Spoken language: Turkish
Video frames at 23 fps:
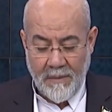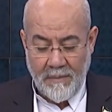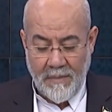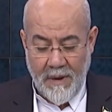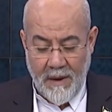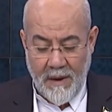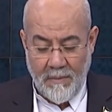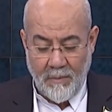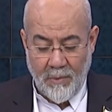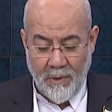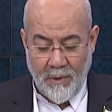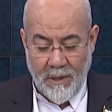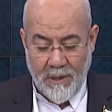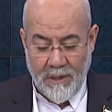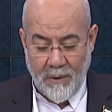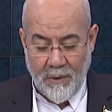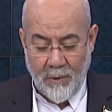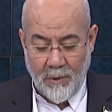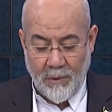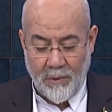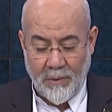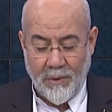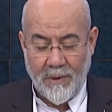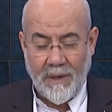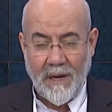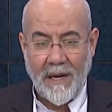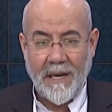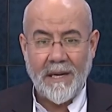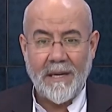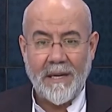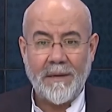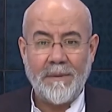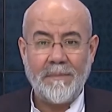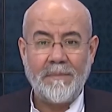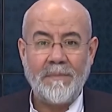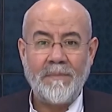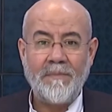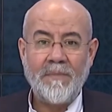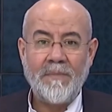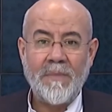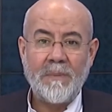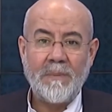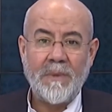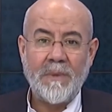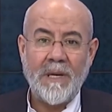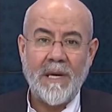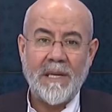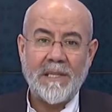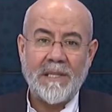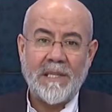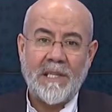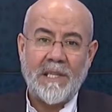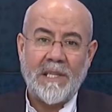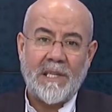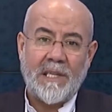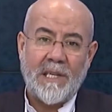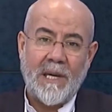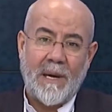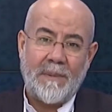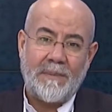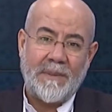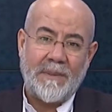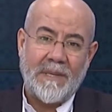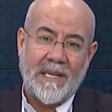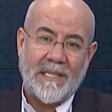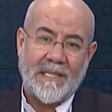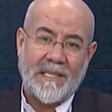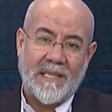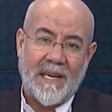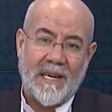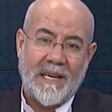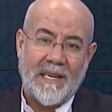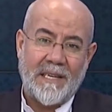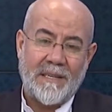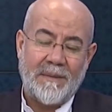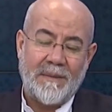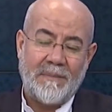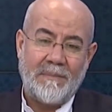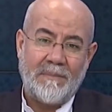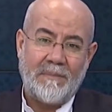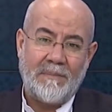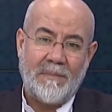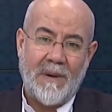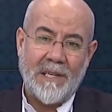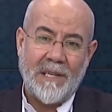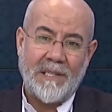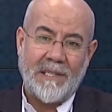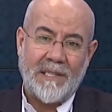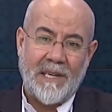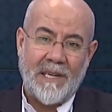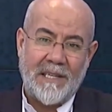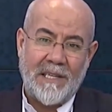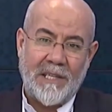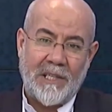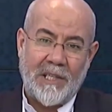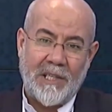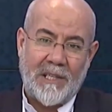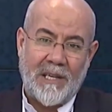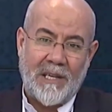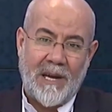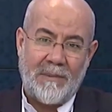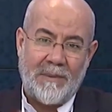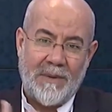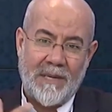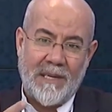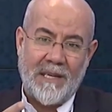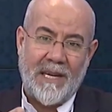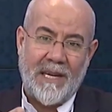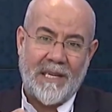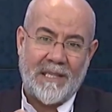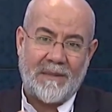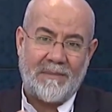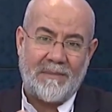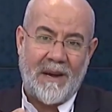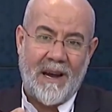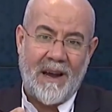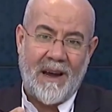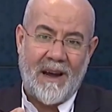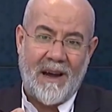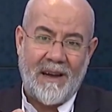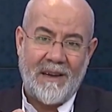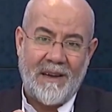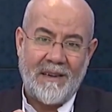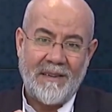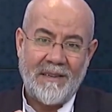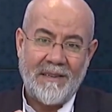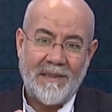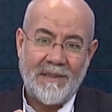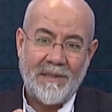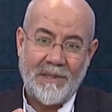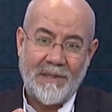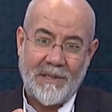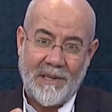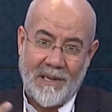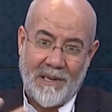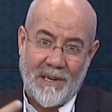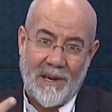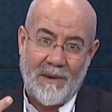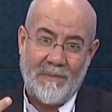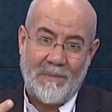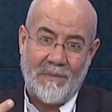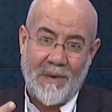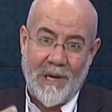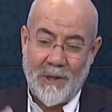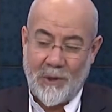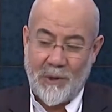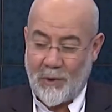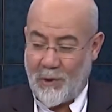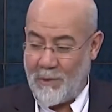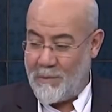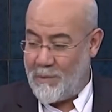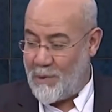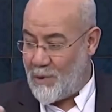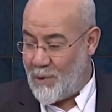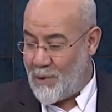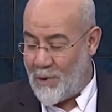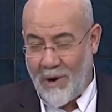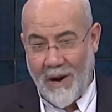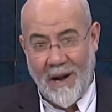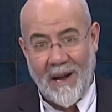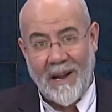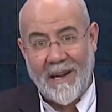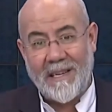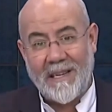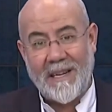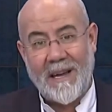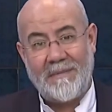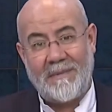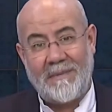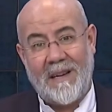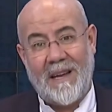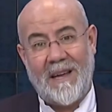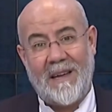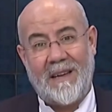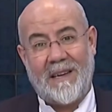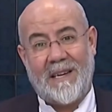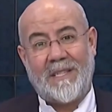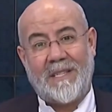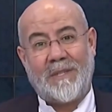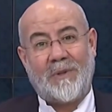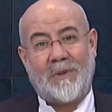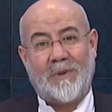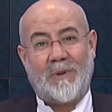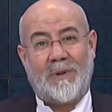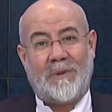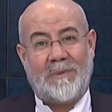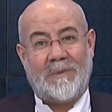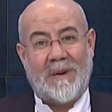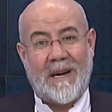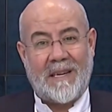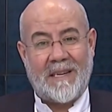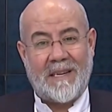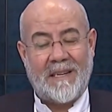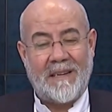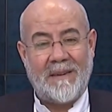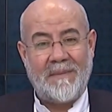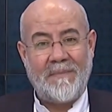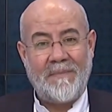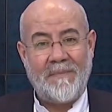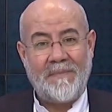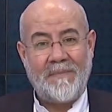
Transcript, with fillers: ben burada oturayım biraz kitap yazayım. Başladı kitabını yazmaya. Şeyh Abbas Kummi o halde bile yazıyor bakın.